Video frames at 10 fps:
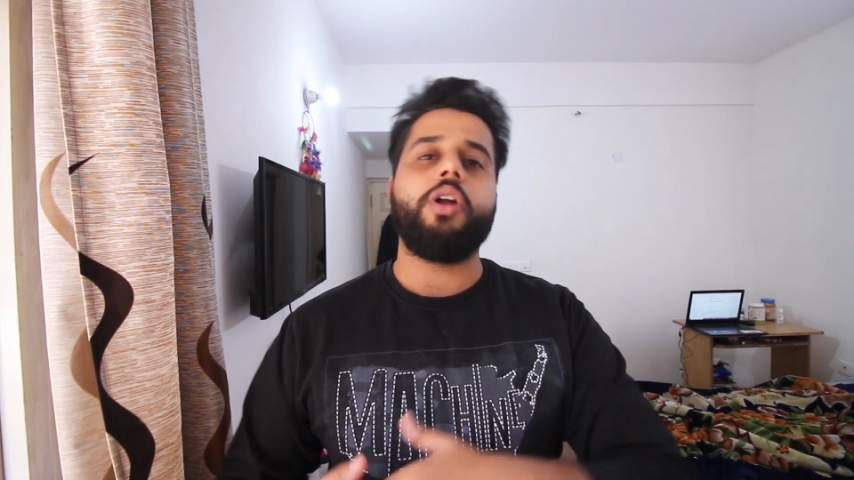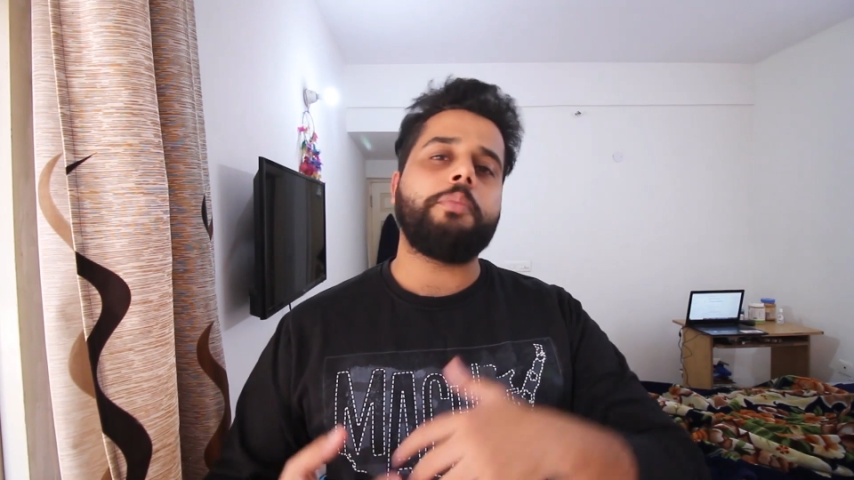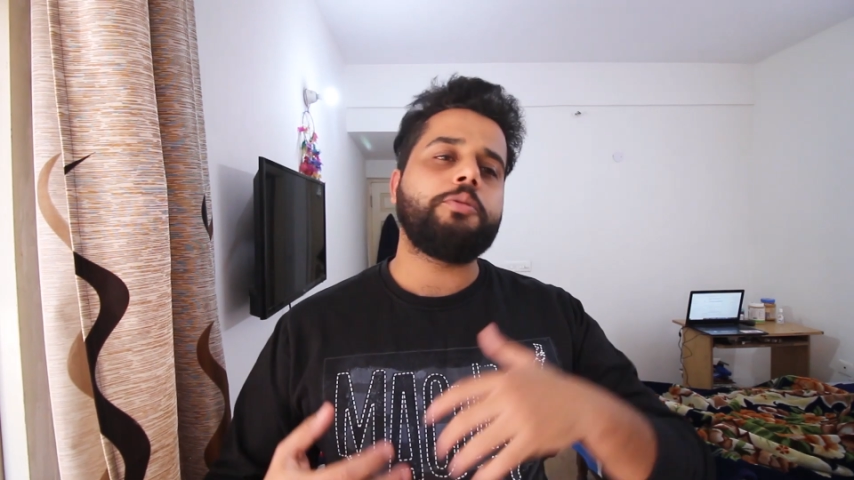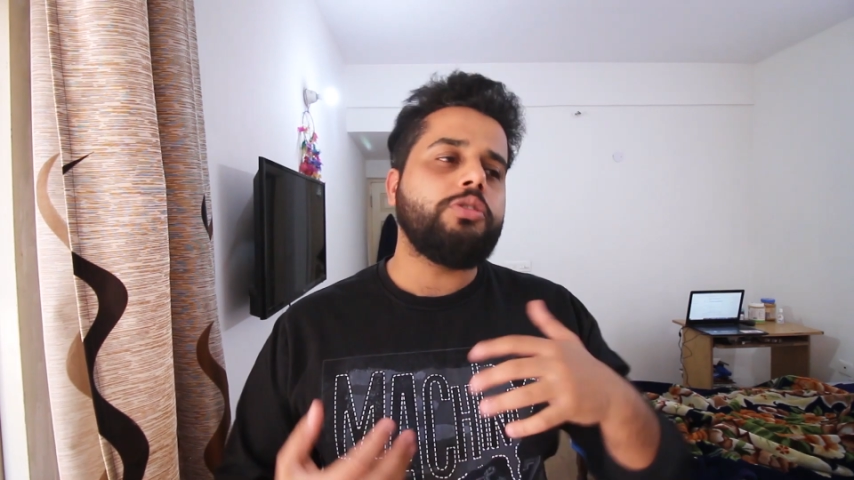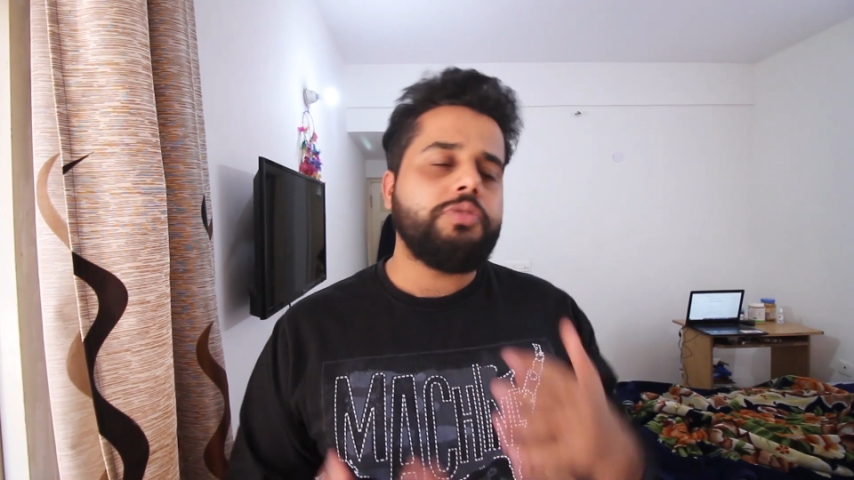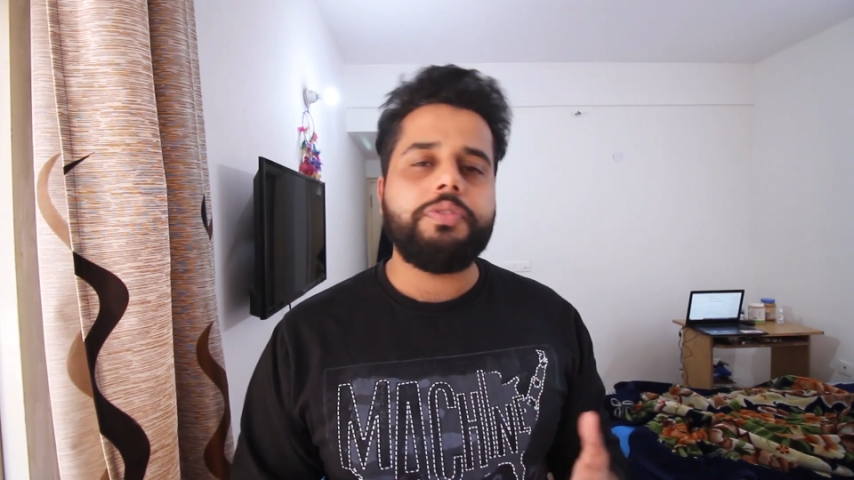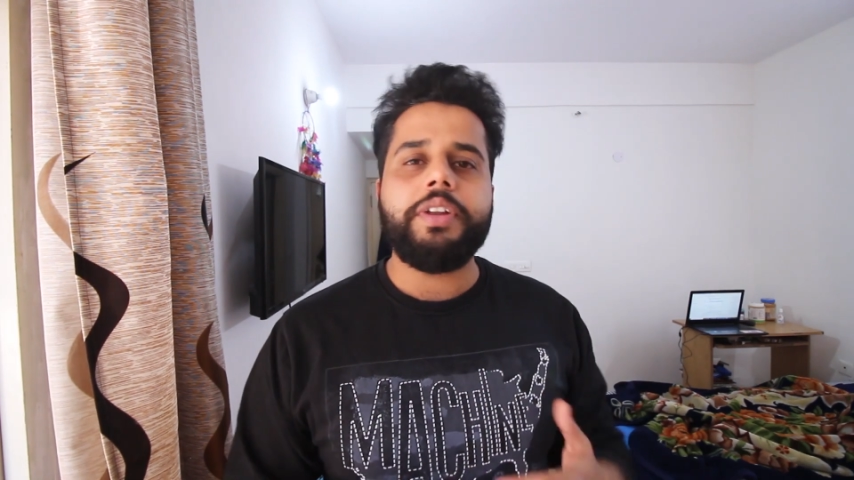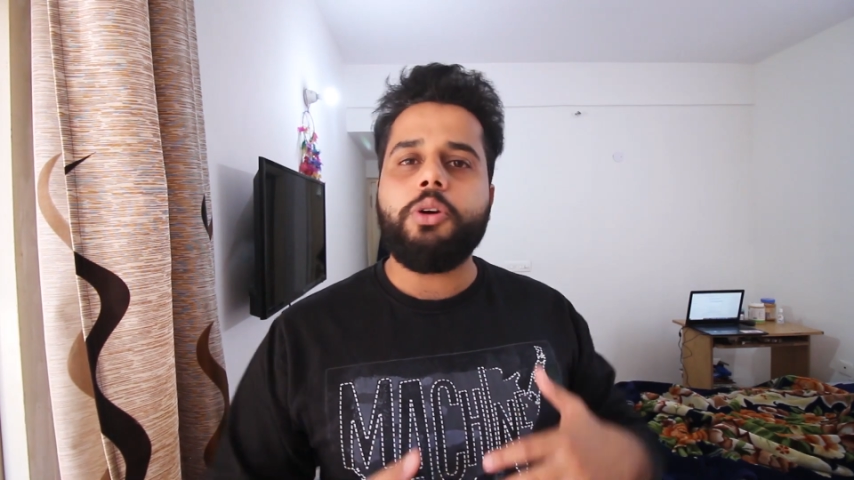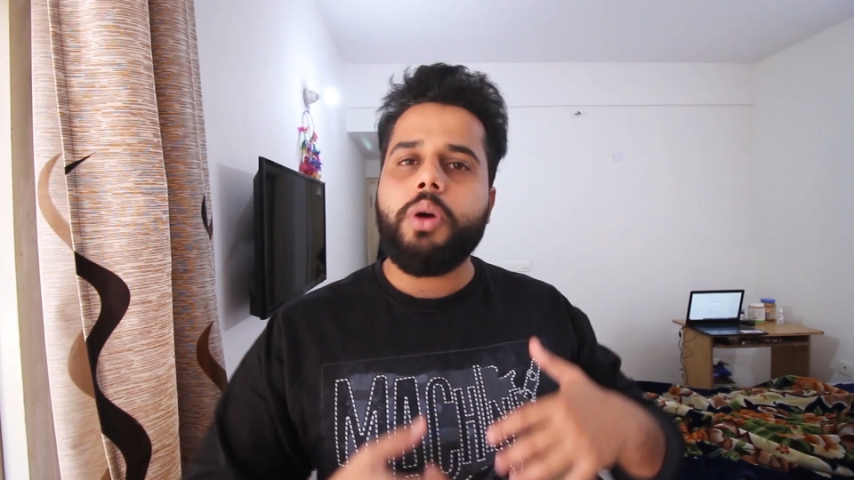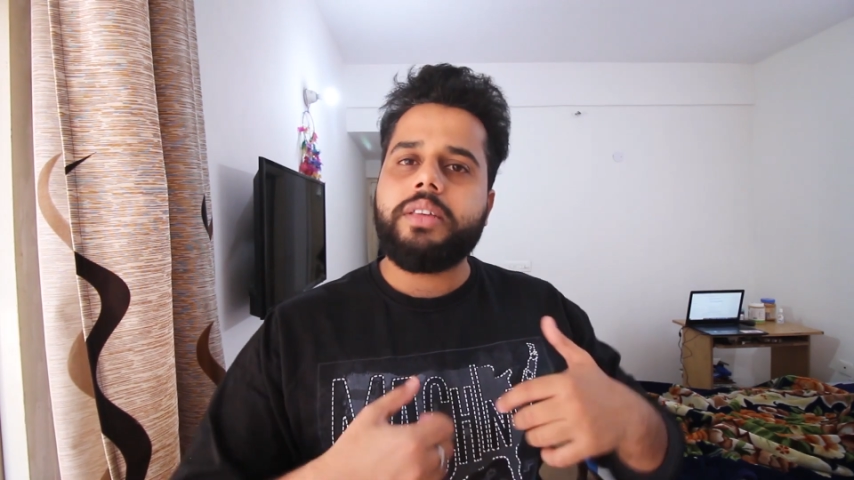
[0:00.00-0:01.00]
और आप
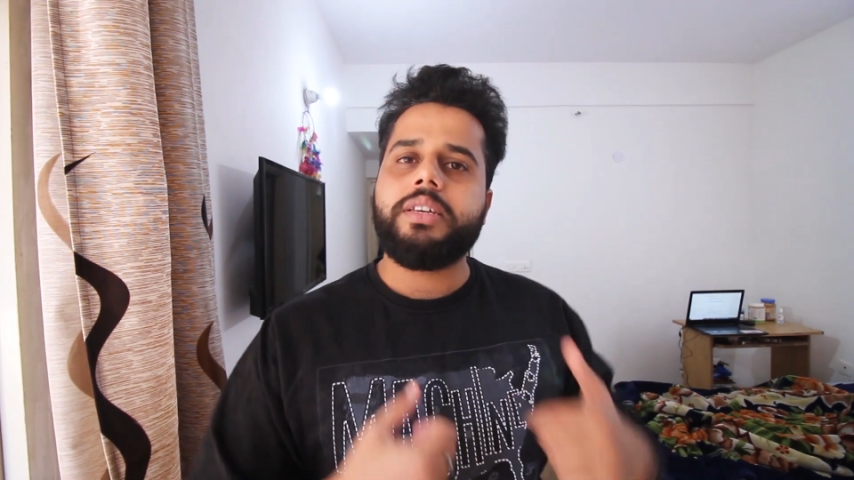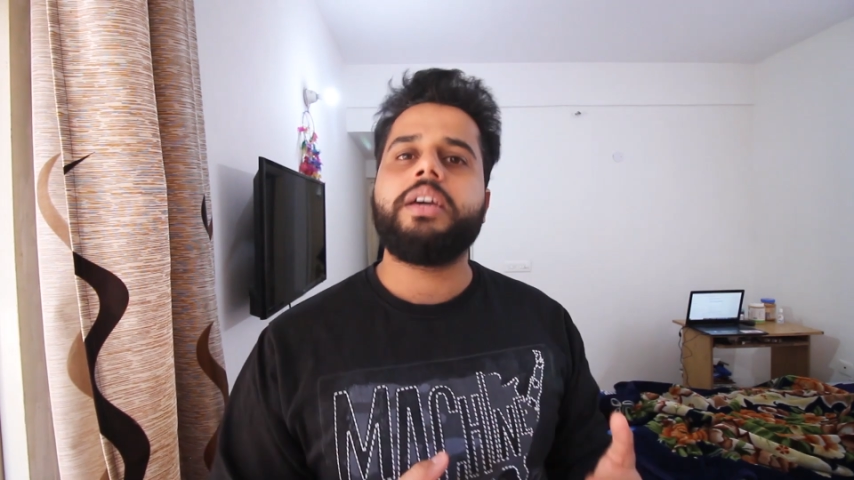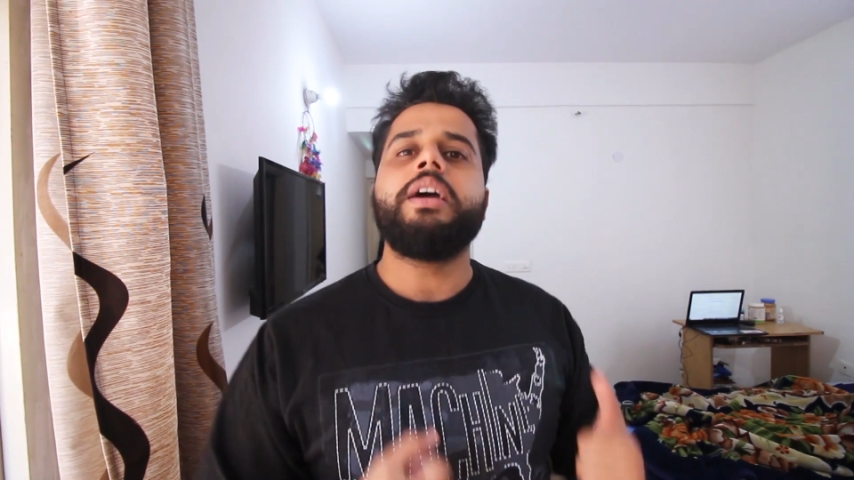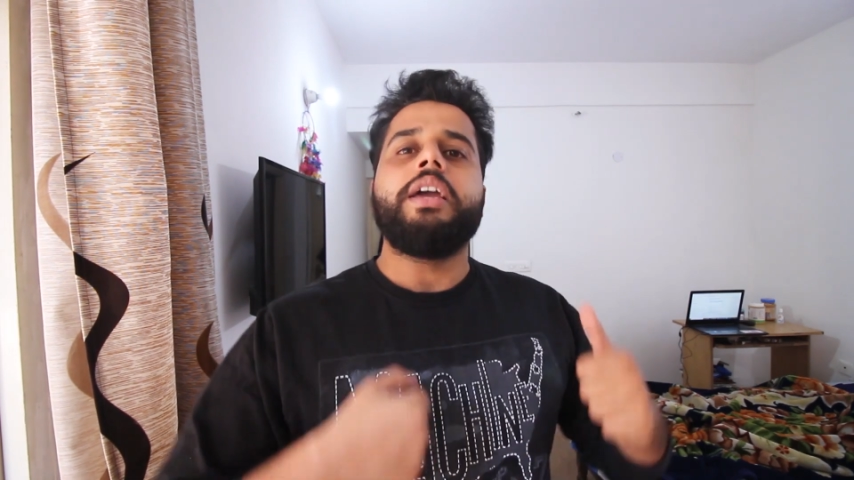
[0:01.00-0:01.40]
250 को एज ए